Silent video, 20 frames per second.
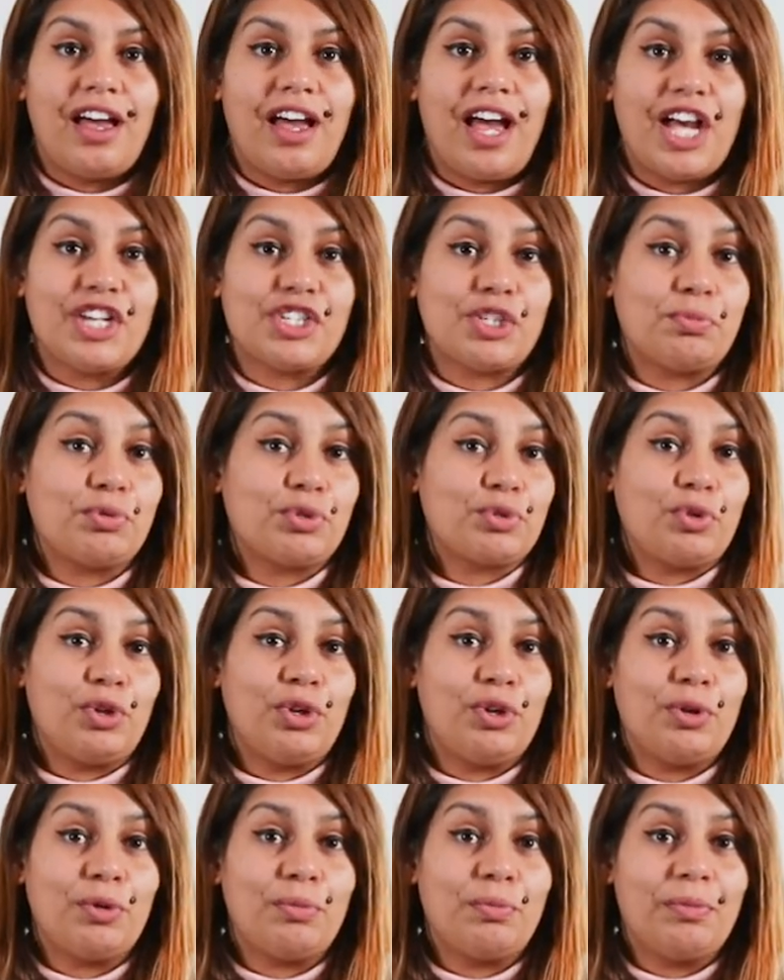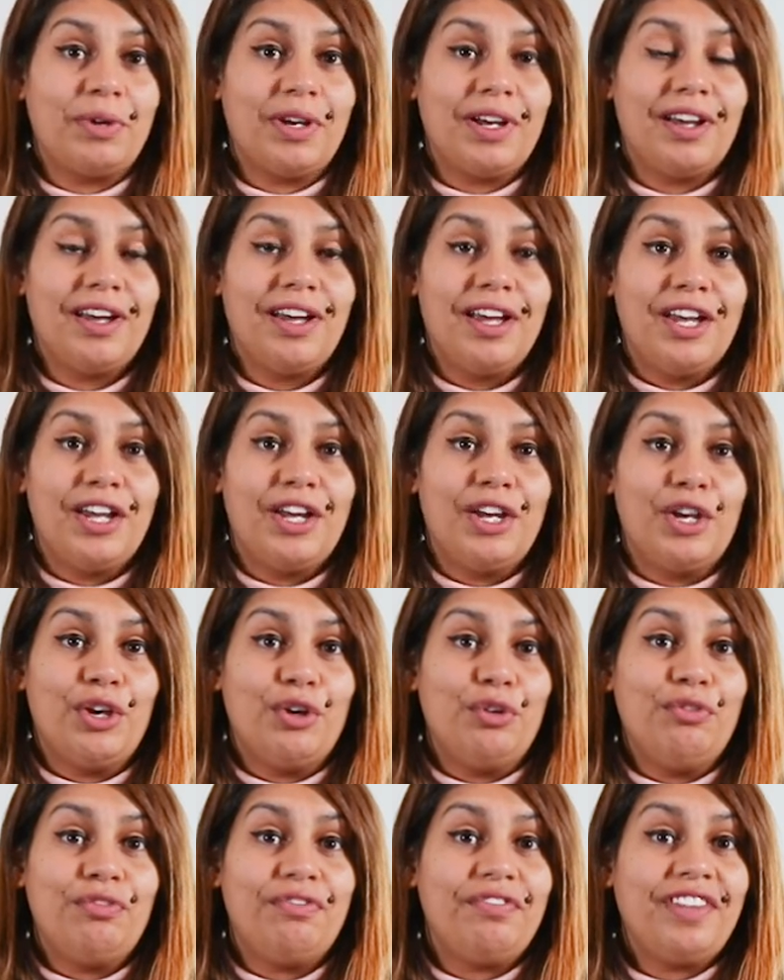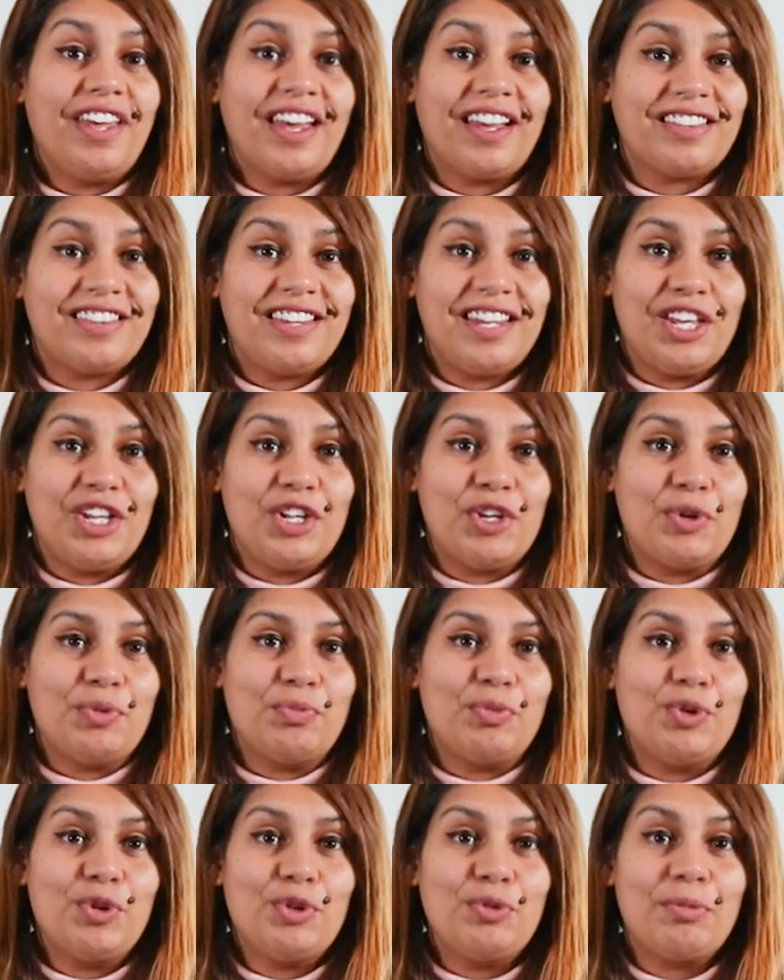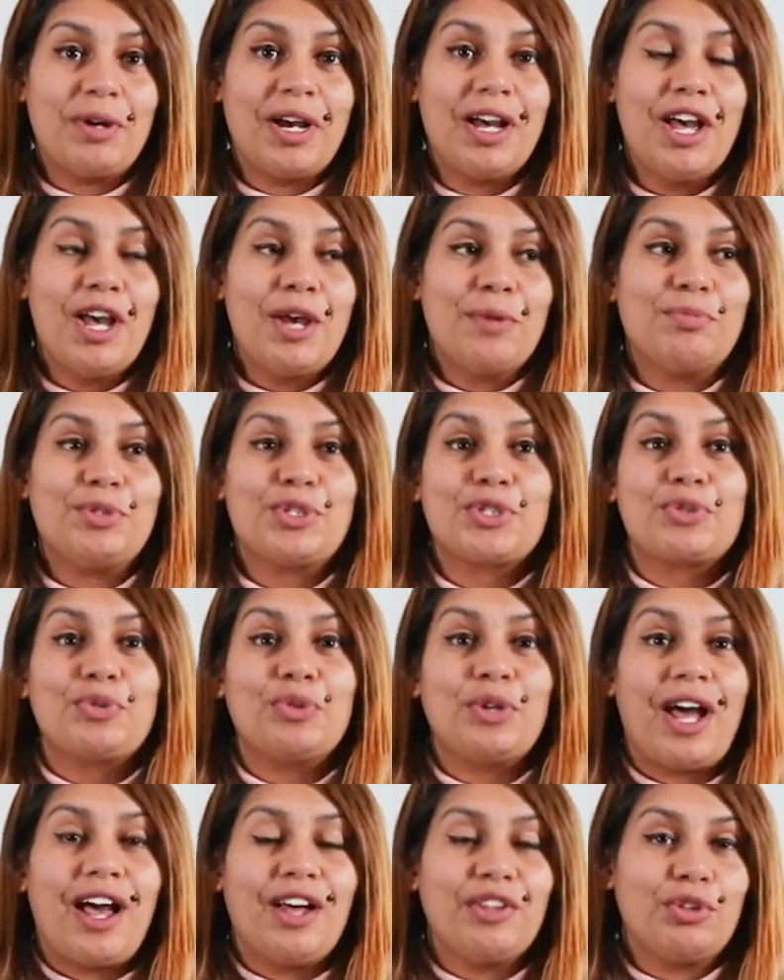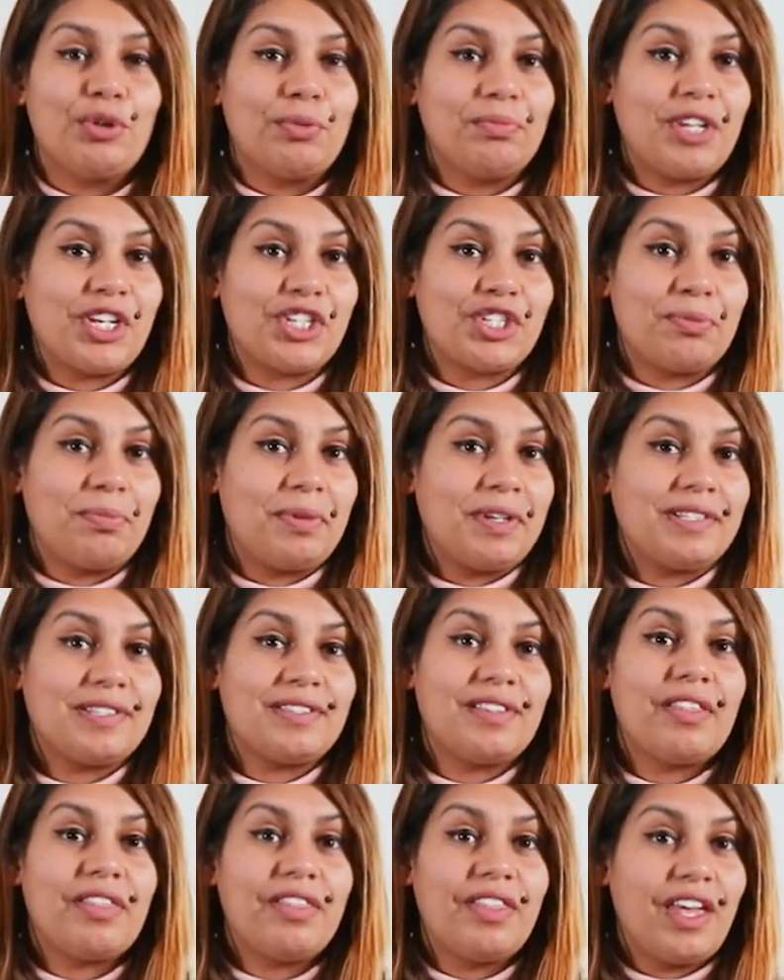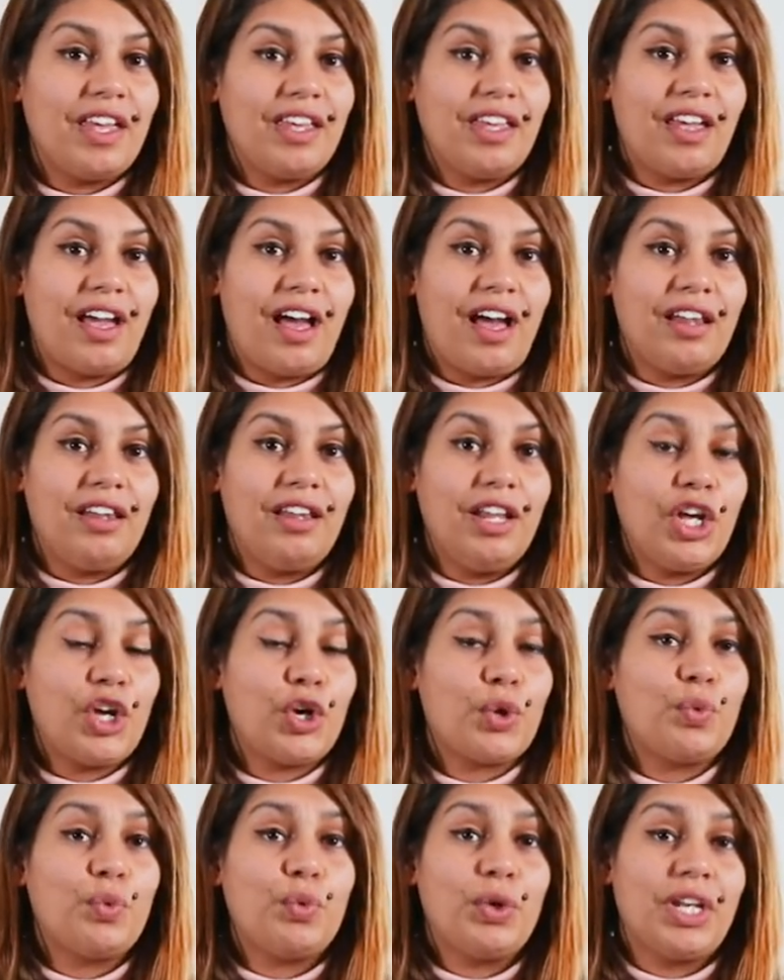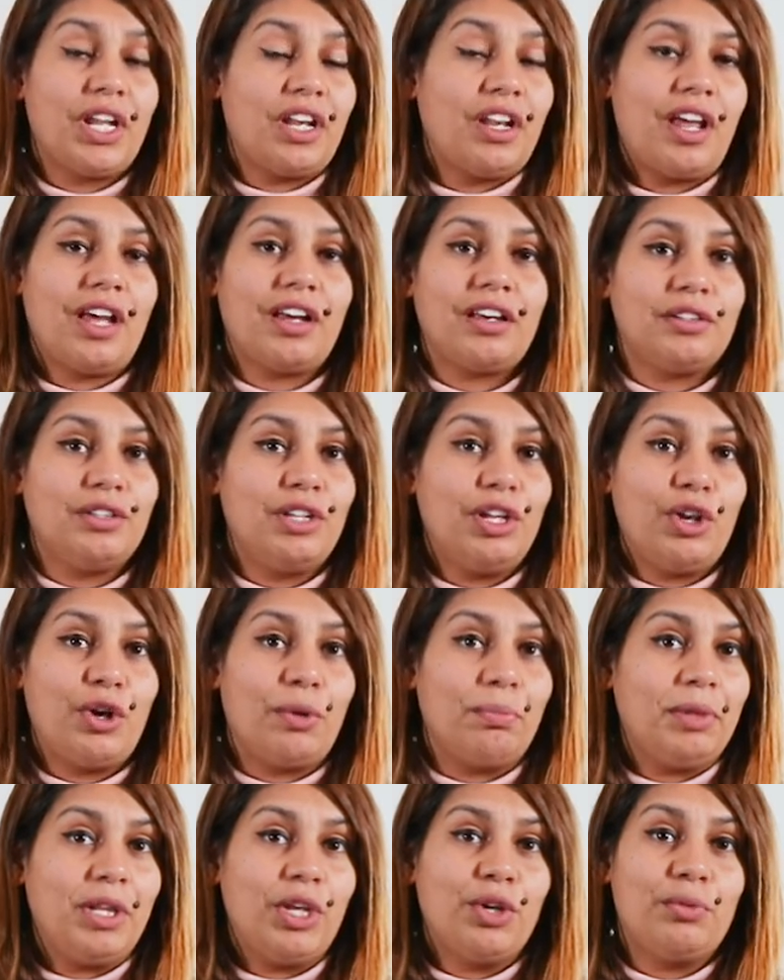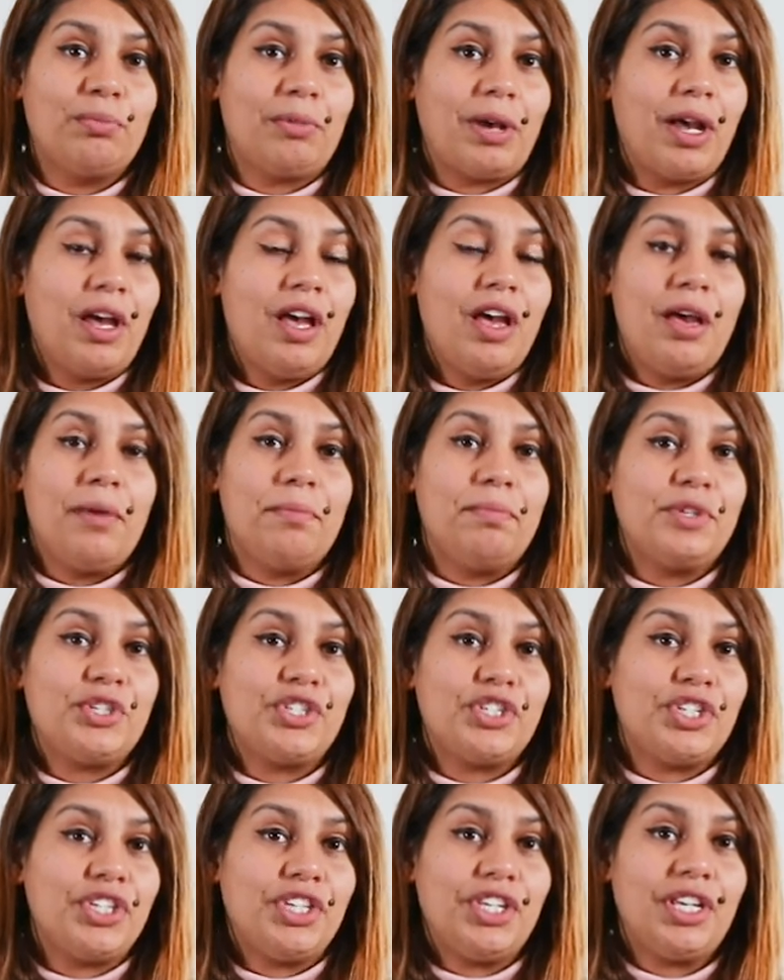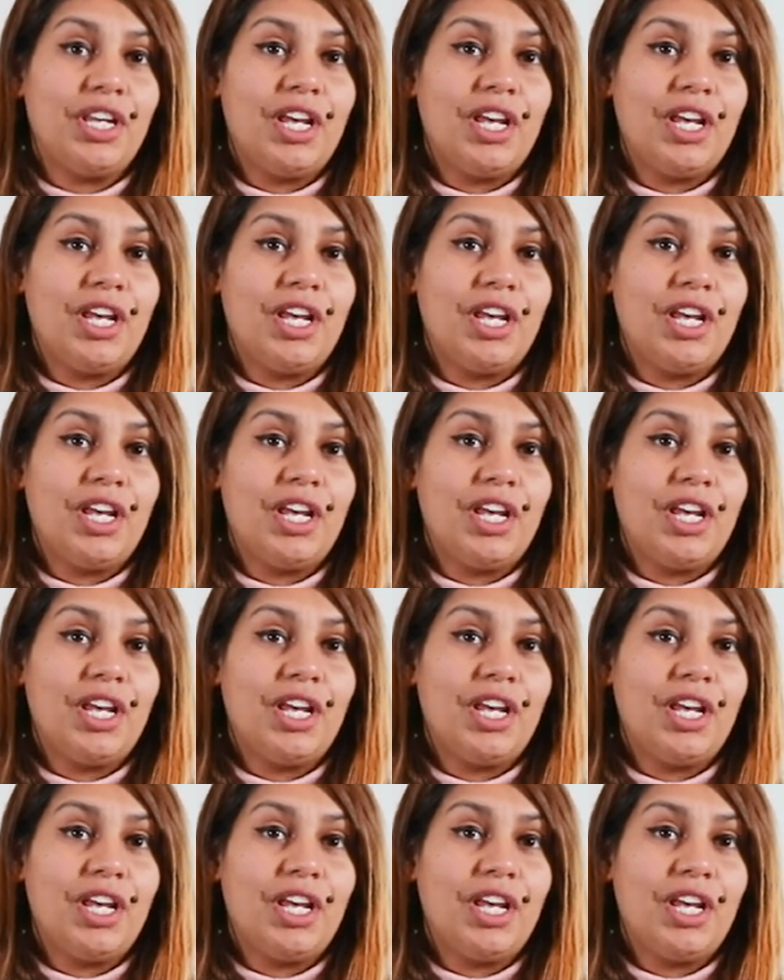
حاجة باش تكون لهم اون آه، فيرتي لهم هما باش تكون عندهم تجربه استثنائيه على الاخر وانا ناكد لهم اللي هما باش